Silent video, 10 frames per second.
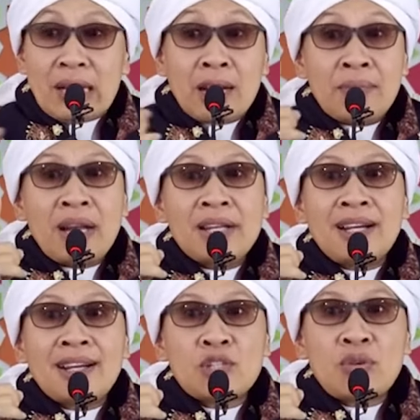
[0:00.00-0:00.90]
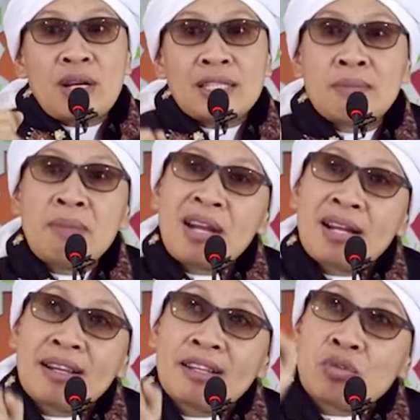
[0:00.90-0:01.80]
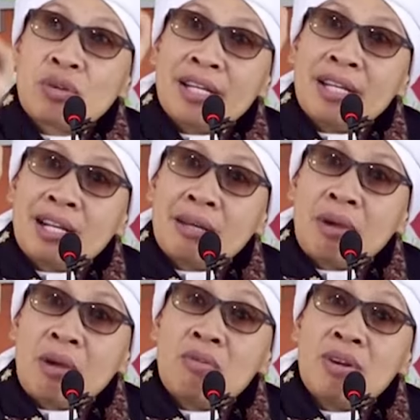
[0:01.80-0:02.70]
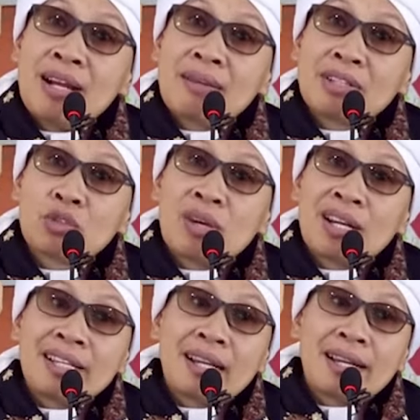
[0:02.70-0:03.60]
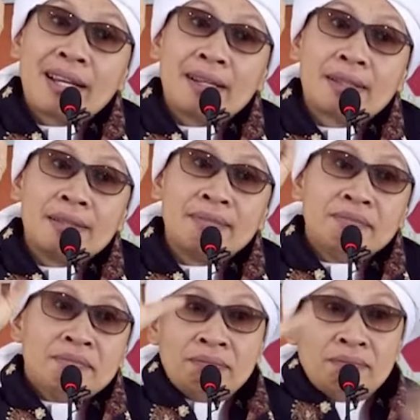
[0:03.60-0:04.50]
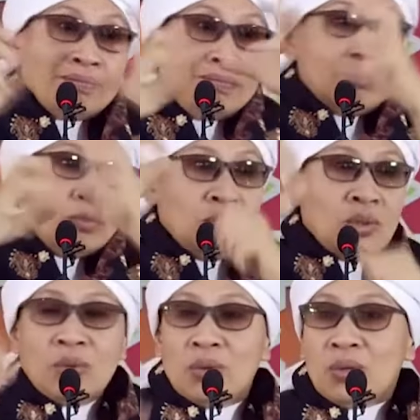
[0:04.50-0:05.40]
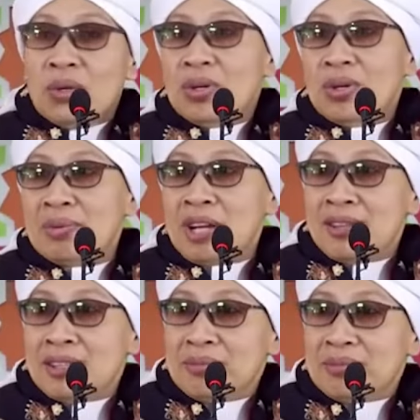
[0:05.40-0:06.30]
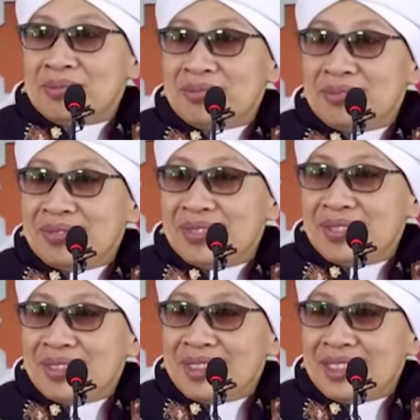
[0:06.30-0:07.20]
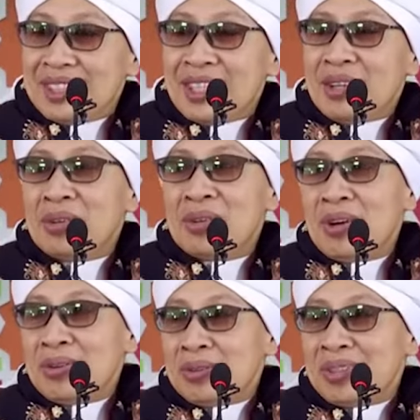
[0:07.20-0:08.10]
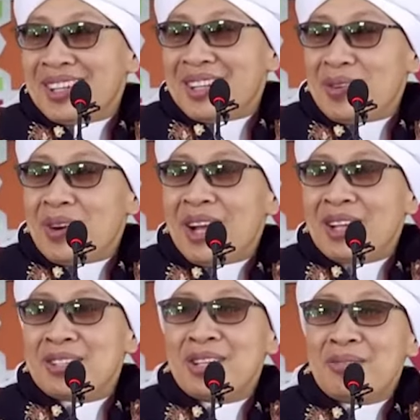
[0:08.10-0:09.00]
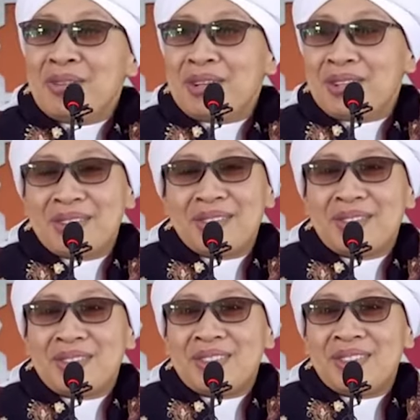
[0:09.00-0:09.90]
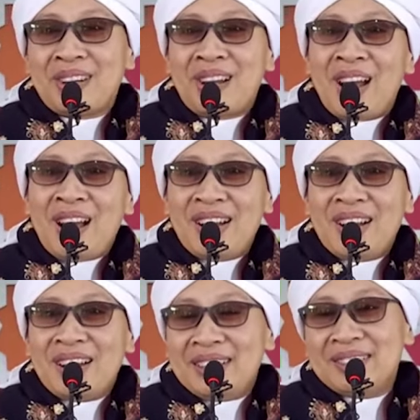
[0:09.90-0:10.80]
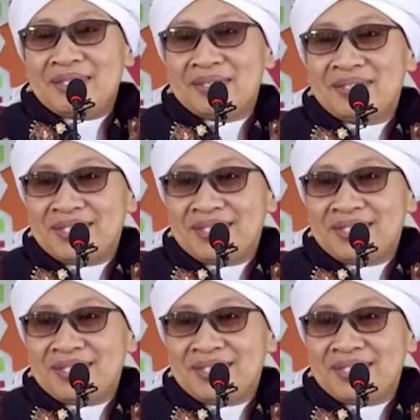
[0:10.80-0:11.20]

Jangan berani ngangkat suara. Sebab mengangkat suara ini akan mengundang suara yang lain lagi. Huh, berantem. Sehingga, oh na'udzubillah, wajib ini. Neraka ini.